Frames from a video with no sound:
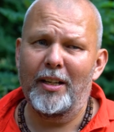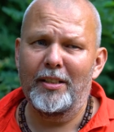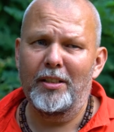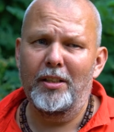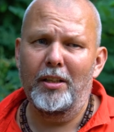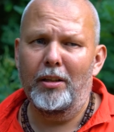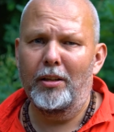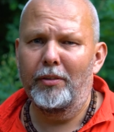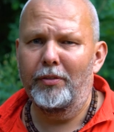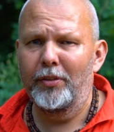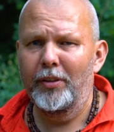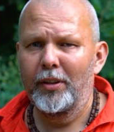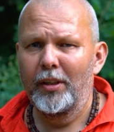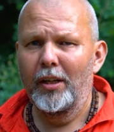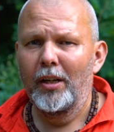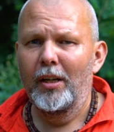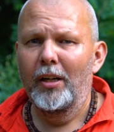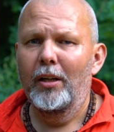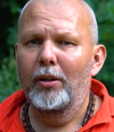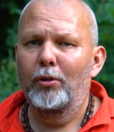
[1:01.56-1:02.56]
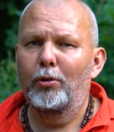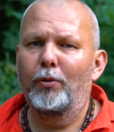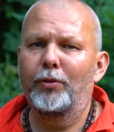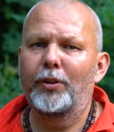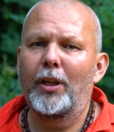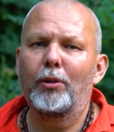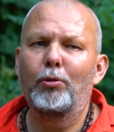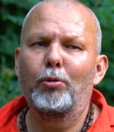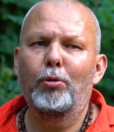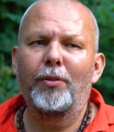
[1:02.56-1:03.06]
разделов. Но
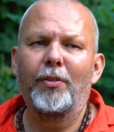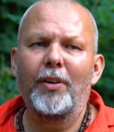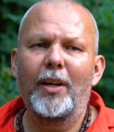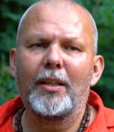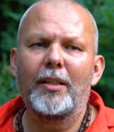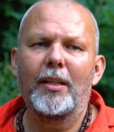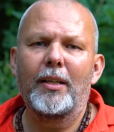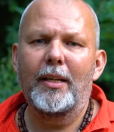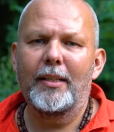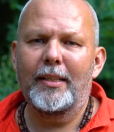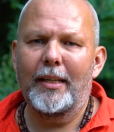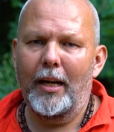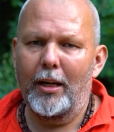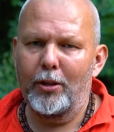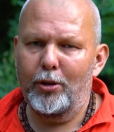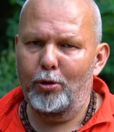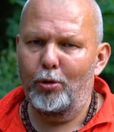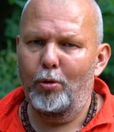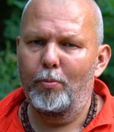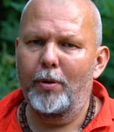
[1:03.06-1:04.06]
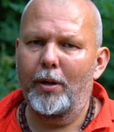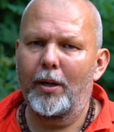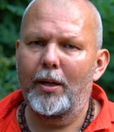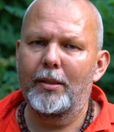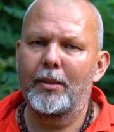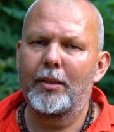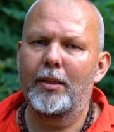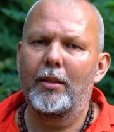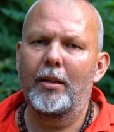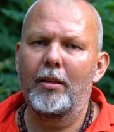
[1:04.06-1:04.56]
в Данурведе есть особый
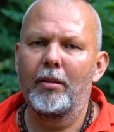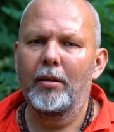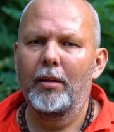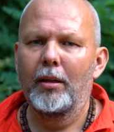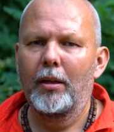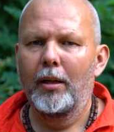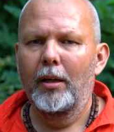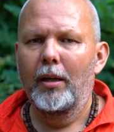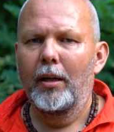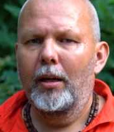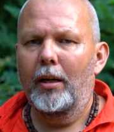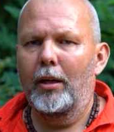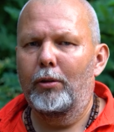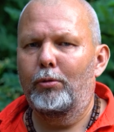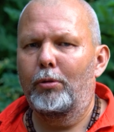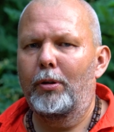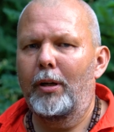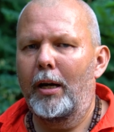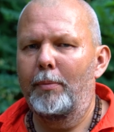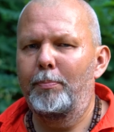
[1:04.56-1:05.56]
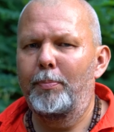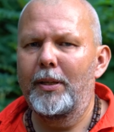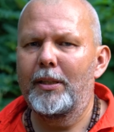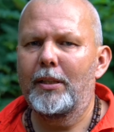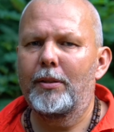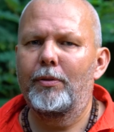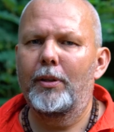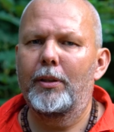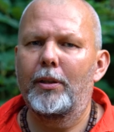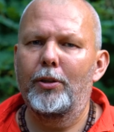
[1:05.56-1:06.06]
раздел, который
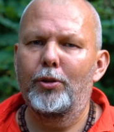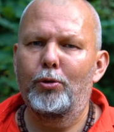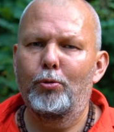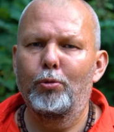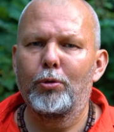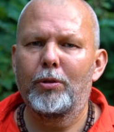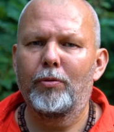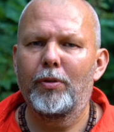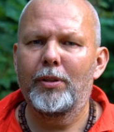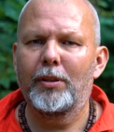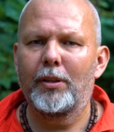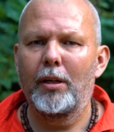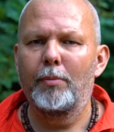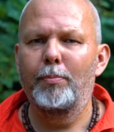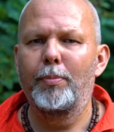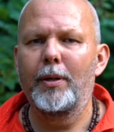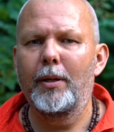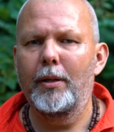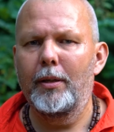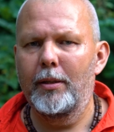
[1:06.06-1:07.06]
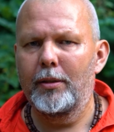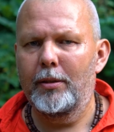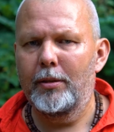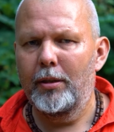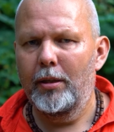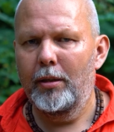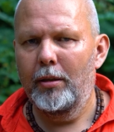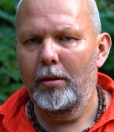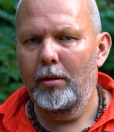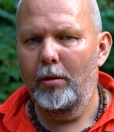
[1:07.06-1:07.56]
описывает искусство стрельбы
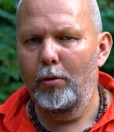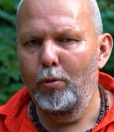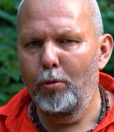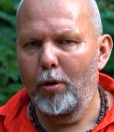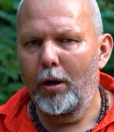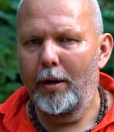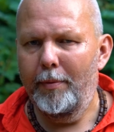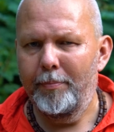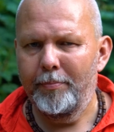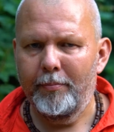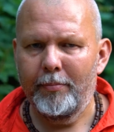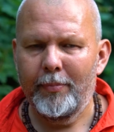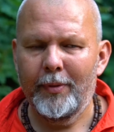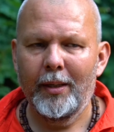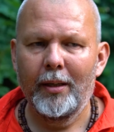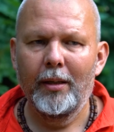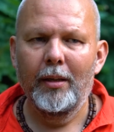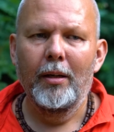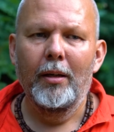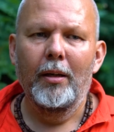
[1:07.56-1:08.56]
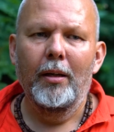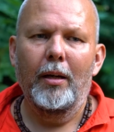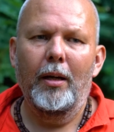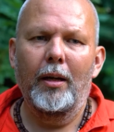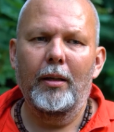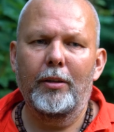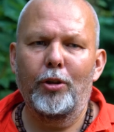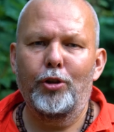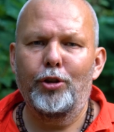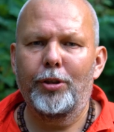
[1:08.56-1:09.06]
из лука.
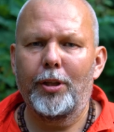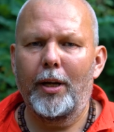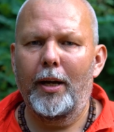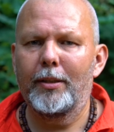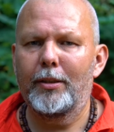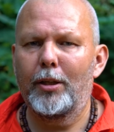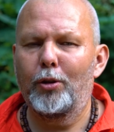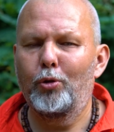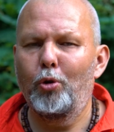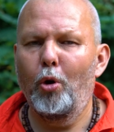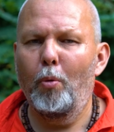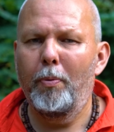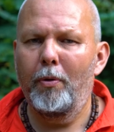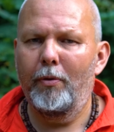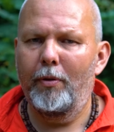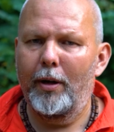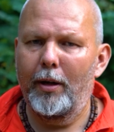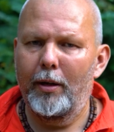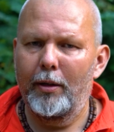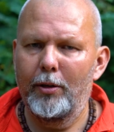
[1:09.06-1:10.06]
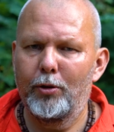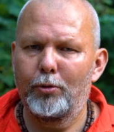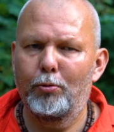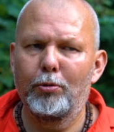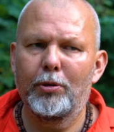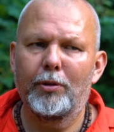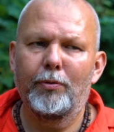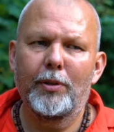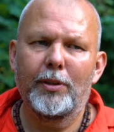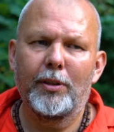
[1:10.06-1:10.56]
Это считается топовое
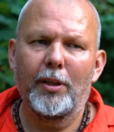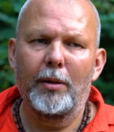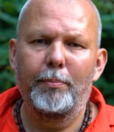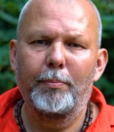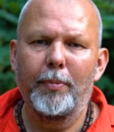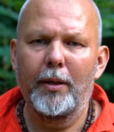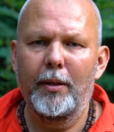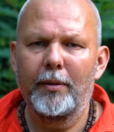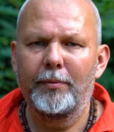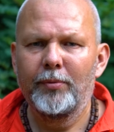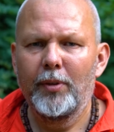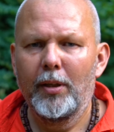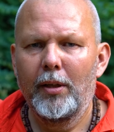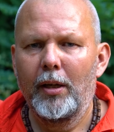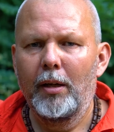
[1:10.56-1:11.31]
искусство стрельбы,